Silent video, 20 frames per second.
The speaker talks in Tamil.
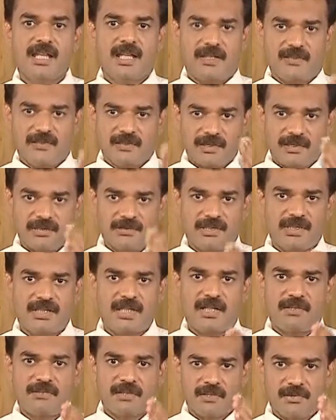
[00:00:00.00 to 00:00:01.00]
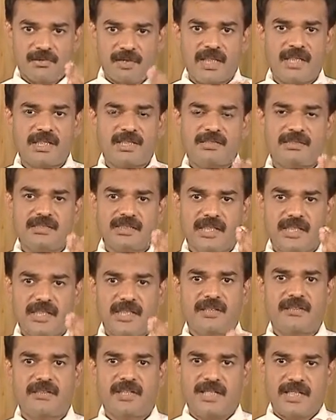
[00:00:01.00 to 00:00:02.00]
அவங்களுக்கு வந்து அவங்க உயரத்துக்கு
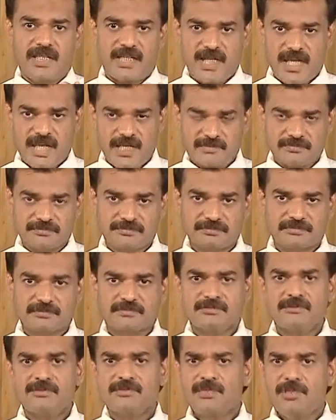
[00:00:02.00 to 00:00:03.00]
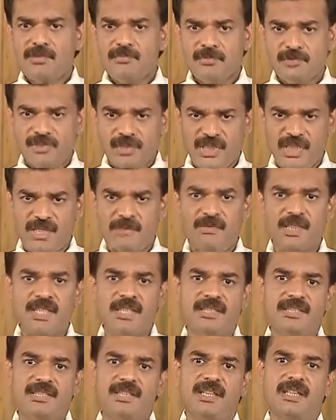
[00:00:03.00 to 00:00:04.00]
ஏற்ற எடை
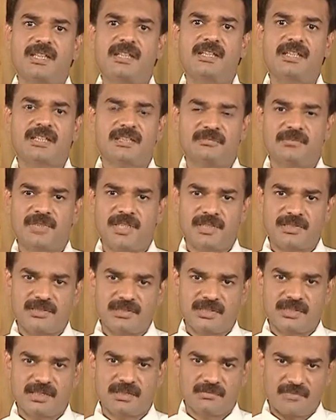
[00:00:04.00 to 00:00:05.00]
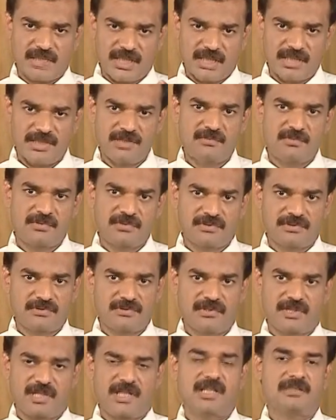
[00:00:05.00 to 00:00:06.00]
முக்கியமாக இந்தியர்கள் நம்ம எடுத்துக்கிட்டோம்னா இடுப்பு
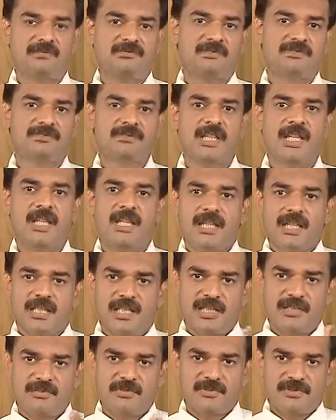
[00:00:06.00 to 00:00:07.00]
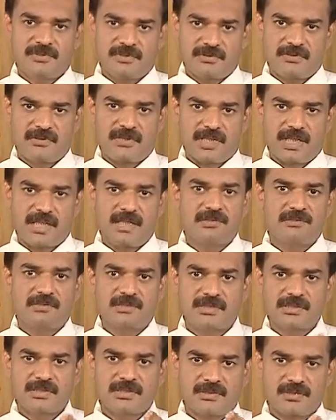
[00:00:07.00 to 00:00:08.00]
சுற்றளவு இடுப்பு சுற்றளவு
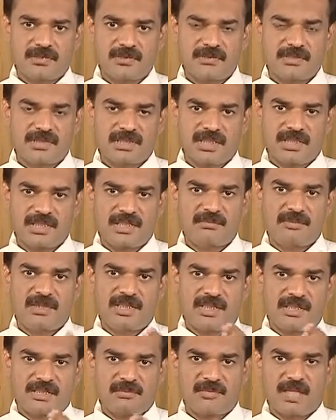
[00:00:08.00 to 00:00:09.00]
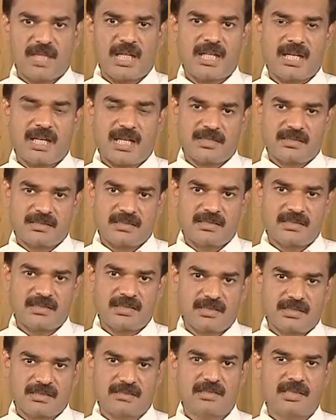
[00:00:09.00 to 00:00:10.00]
வந்து தொண்ணூறு சென்டிமீட்டருக்கு மேலே
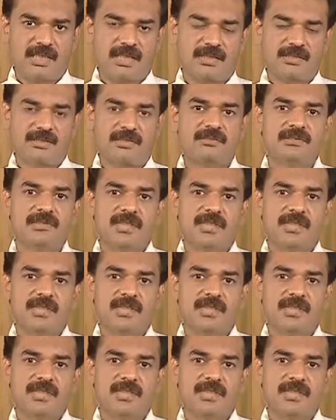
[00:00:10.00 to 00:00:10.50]
ஆண்களுக்கு இருந்தாலோ